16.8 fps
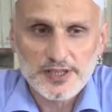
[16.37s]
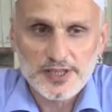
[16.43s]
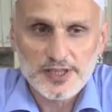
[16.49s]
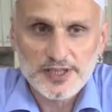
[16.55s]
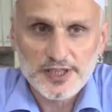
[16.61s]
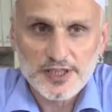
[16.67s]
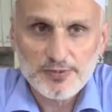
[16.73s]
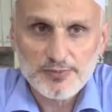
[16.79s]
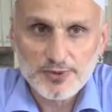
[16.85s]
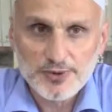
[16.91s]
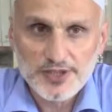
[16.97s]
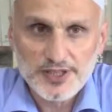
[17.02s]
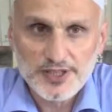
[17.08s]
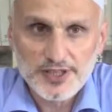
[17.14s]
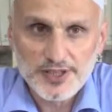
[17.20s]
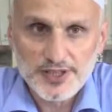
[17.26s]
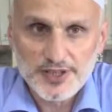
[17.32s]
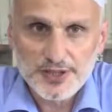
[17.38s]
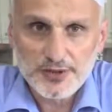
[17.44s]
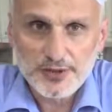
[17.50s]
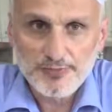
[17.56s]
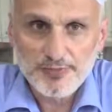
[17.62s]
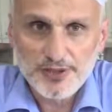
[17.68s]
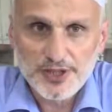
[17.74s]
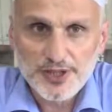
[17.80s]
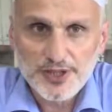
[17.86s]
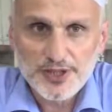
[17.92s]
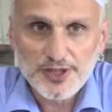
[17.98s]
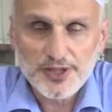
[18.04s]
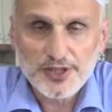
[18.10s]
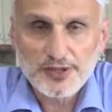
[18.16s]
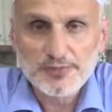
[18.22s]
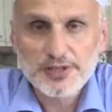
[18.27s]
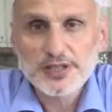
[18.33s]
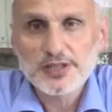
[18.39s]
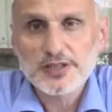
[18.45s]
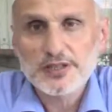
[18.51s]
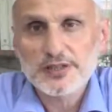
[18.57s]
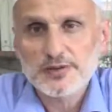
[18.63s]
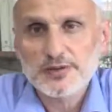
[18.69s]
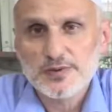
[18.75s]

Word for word: Elhamdülillahi rabbil alamin.